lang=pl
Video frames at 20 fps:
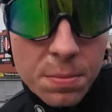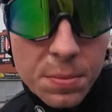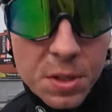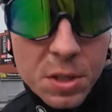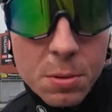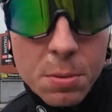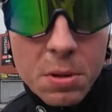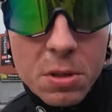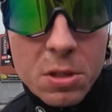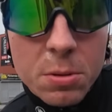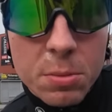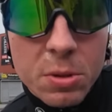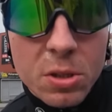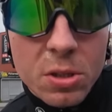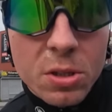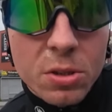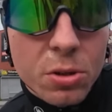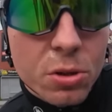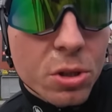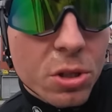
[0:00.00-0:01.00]
I zobaczymy,
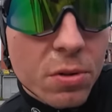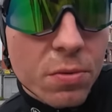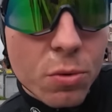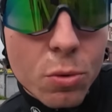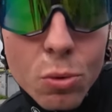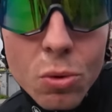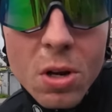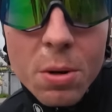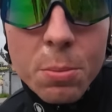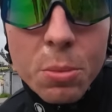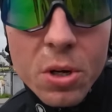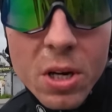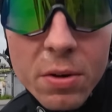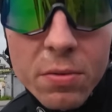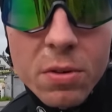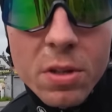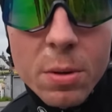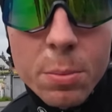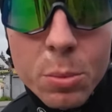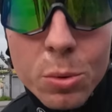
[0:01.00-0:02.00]
czy ktoś się w ogóle
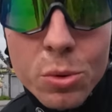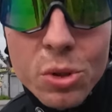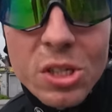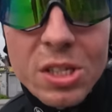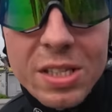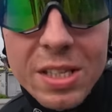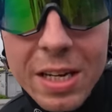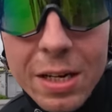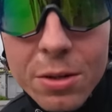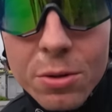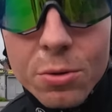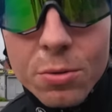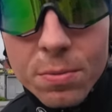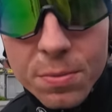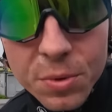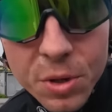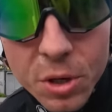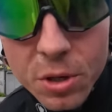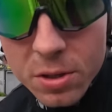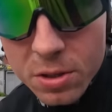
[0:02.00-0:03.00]
pojawi na punkcie startu.
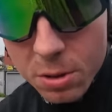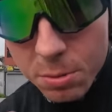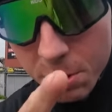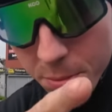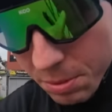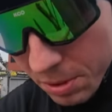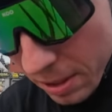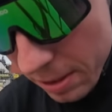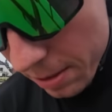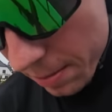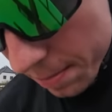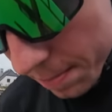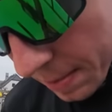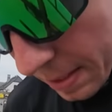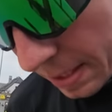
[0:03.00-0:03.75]
To jest dobre pytanie.